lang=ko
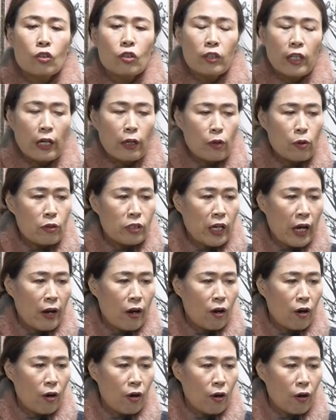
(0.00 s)

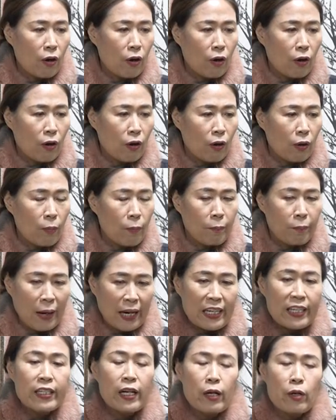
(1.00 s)
내려놓으세요.
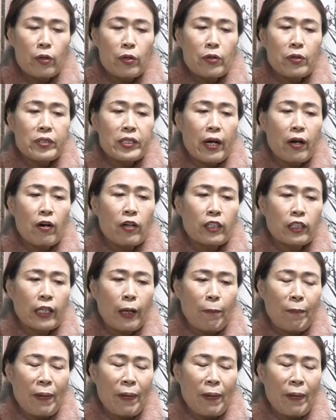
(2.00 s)
빨리 내려놓으세요. 그게